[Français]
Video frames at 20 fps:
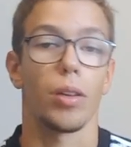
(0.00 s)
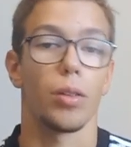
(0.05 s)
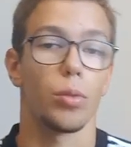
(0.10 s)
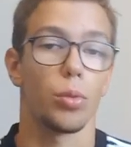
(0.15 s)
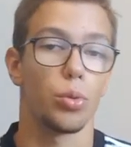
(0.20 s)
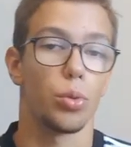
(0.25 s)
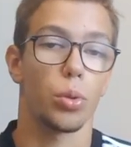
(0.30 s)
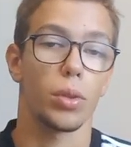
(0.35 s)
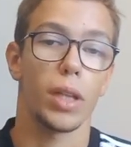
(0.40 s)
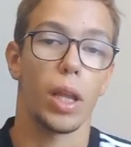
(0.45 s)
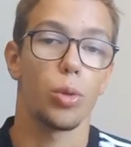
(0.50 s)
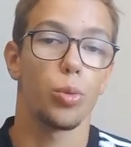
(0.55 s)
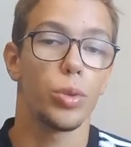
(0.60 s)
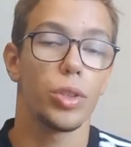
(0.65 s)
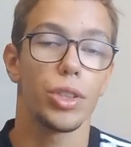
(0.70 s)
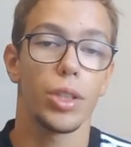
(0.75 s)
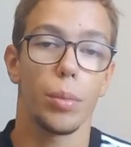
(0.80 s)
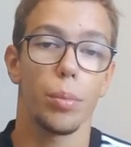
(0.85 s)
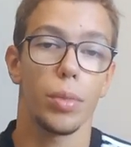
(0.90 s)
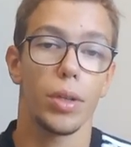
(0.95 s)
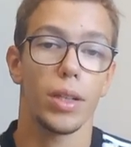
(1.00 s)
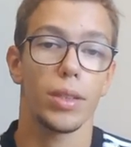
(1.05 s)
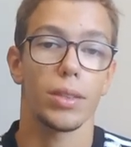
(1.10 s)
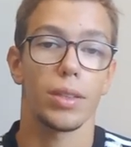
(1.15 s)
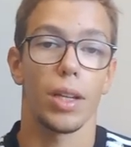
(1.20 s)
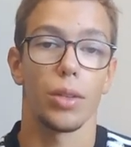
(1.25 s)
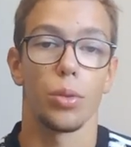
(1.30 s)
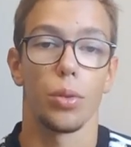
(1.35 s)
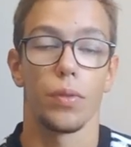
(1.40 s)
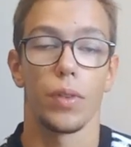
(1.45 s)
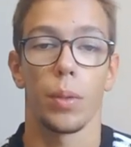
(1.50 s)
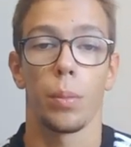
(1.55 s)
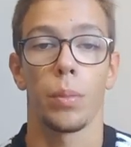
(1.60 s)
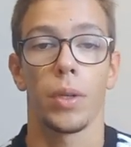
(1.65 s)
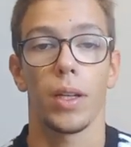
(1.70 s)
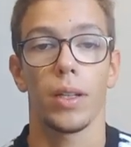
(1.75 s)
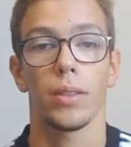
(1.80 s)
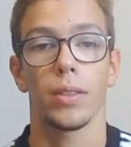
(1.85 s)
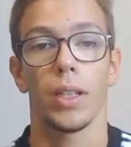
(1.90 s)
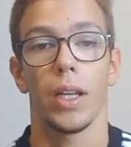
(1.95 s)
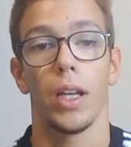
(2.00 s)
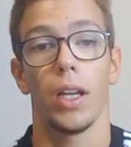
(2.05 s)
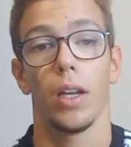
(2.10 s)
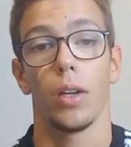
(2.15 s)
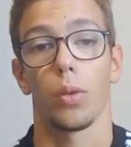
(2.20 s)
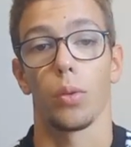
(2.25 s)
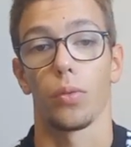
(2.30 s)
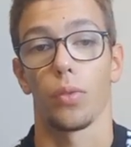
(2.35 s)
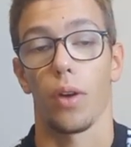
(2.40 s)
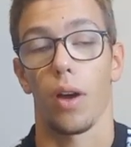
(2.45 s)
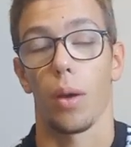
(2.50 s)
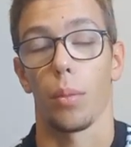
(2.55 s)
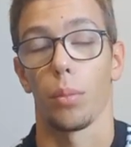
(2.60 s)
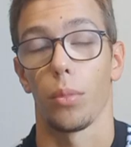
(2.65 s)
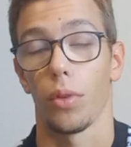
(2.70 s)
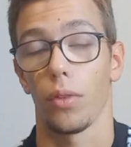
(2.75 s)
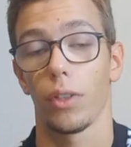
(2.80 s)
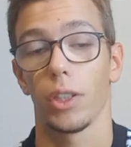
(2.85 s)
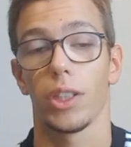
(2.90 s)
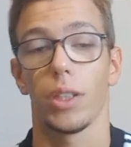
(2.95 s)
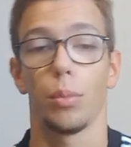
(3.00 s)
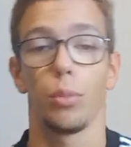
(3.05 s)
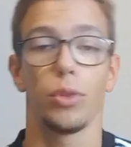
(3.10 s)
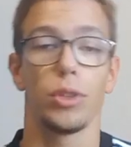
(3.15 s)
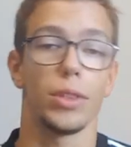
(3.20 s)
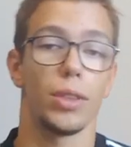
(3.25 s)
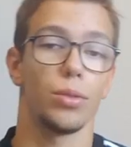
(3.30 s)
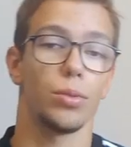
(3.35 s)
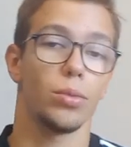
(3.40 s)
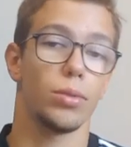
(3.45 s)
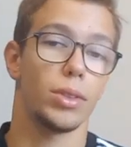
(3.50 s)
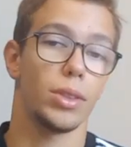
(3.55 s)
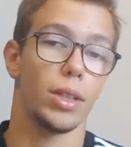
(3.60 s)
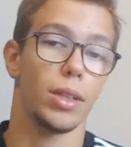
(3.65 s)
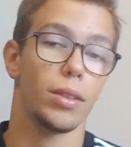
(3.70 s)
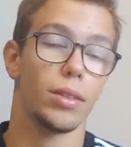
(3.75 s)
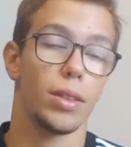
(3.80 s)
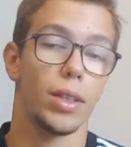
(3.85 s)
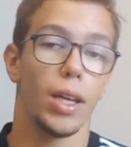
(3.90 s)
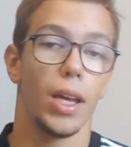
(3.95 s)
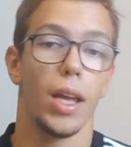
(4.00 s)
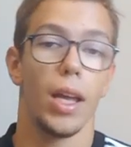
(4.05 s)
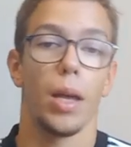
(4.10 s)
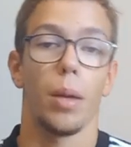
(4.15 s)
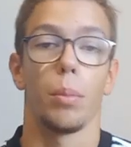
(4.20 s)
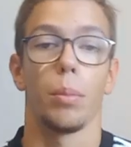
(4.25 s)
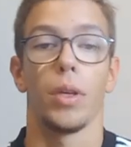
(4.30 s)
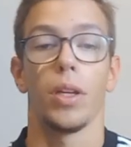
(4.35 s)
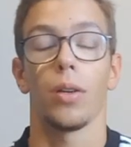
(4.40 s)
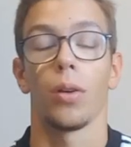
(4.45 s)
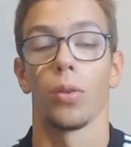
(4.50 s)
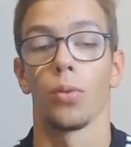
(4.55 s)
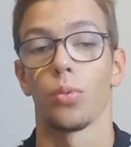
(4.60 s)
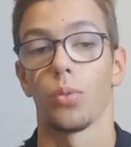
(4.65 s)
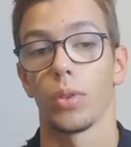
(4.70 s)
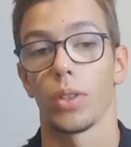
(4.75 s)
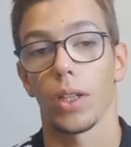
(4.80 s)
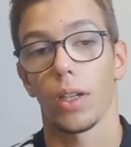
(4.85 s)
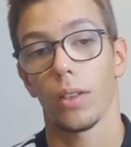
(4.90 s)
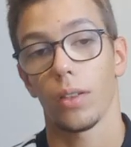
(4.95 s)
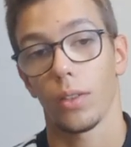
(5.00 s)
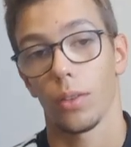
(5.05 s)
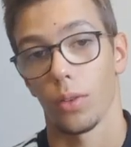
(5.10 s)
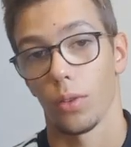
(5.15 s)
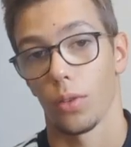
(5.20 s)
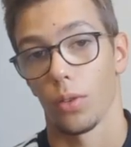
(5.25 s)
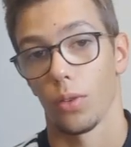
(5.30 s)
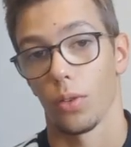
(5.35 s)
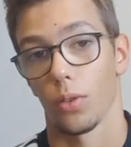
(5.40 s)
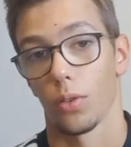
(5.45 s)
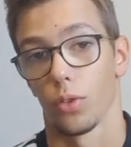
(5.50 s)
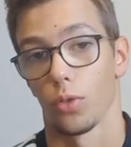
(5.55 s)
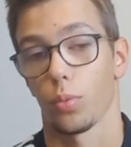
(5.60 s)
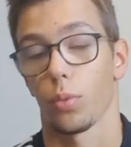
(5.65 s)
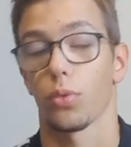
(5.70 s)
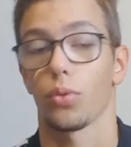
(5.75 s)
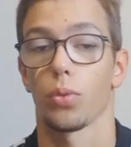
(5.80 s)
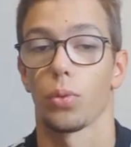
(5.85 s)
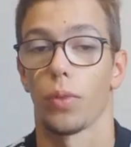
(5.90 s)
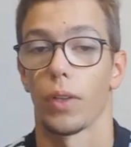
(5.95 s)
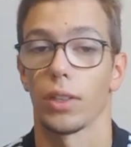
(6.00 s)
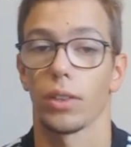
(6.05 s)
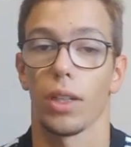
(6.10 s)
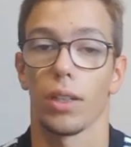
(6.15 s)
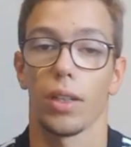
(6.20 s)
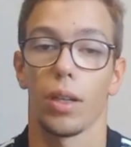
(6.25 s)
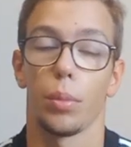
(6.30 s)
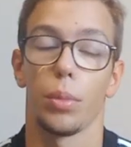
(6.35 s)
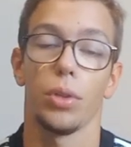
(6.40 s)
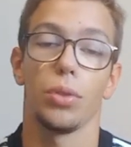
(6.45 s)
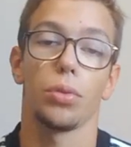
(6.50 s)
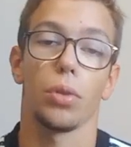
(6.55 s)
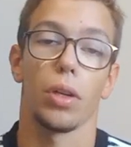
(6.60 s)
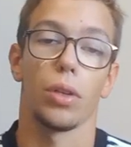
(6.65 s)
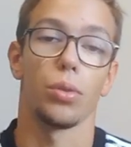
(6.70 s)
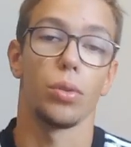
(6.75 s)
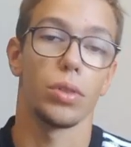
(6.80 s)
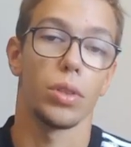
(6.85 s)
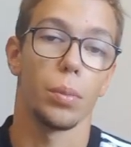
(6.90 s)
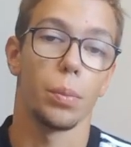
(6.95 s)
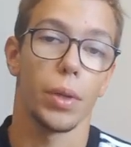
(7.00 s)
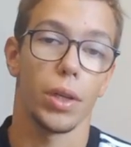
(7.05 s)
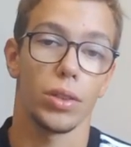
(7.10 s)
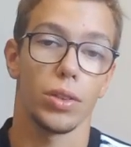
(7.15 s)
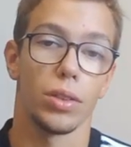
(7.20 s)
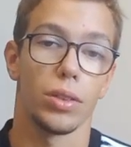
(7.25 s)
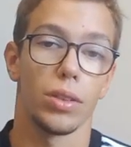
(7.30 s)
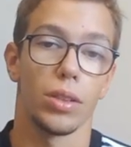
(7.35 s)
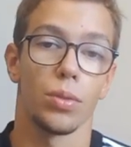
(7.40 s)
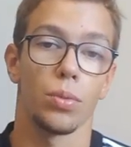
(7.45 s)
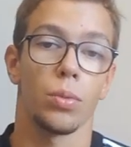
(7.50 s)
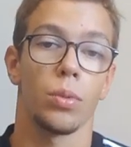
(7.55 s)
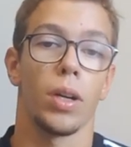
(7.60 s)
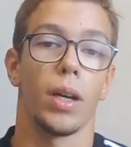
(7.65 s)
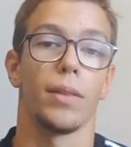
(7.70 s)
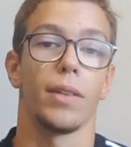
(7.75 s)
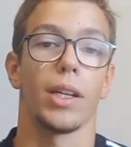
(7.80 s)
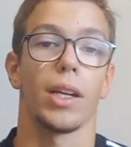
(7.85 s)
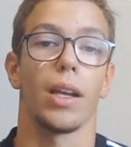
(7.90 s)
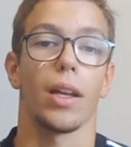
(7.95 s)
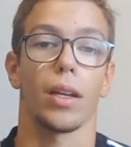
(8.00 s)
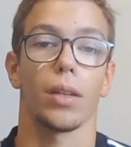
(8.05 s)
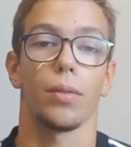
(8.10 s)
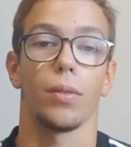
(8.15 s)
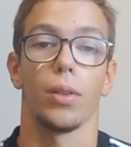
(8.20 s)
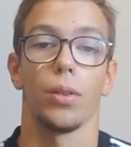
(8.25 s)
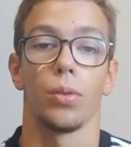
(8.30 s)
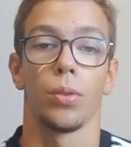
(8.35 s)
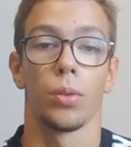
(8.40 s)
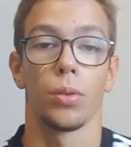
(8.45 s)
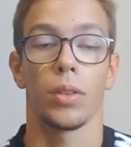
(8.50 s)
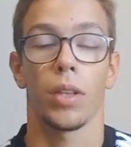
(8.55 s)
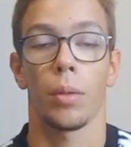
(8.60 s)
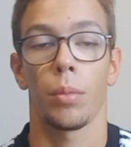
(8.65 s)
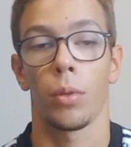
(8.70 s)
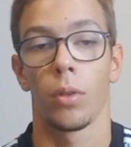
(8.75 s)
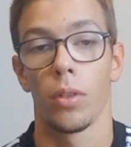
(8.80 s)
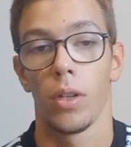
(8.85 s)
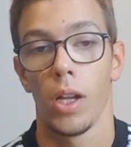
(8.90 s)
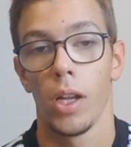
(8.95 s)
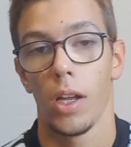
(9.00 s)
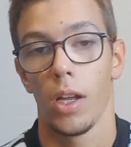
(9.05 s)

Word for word: autour de la huitième place, la neuvième place, qu'on fera un mauvais début de saison certes, mais en tout cas, je pense qu'on va se rattraper sur la deuxième partie de saison avec l'arrivée notamment